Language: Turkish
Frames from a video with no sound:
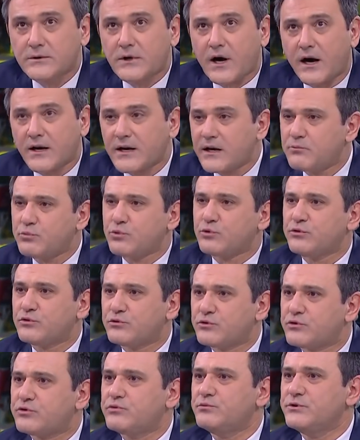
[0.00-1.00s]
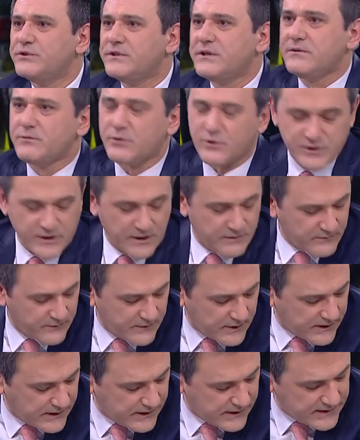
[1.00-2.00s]
kara bulut mu diyeyim
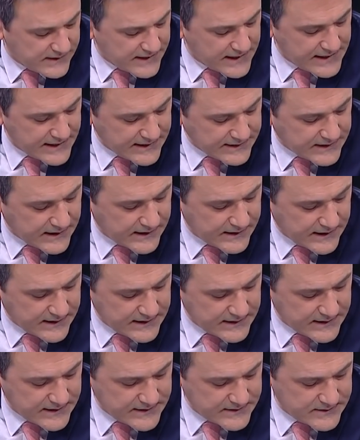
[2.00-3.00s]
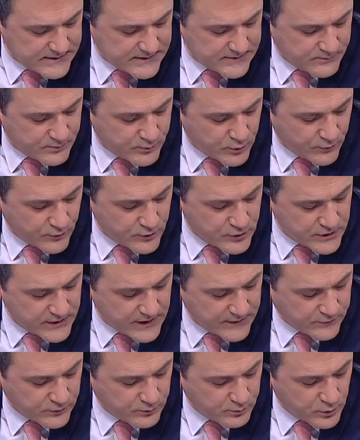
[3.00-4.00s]
hocam e, gelen kararlar
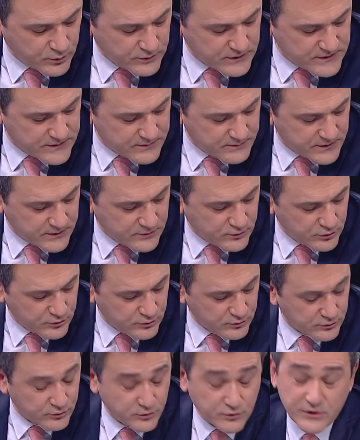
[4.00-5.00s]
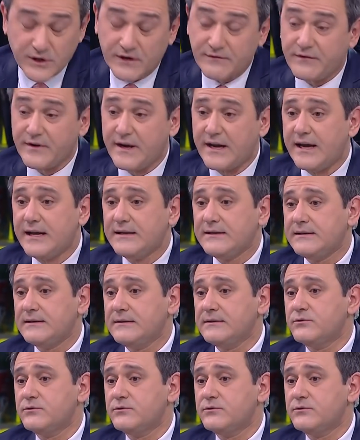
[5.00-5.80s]
Profesyonel Futbol Disiplin Kurulu'nun Rafael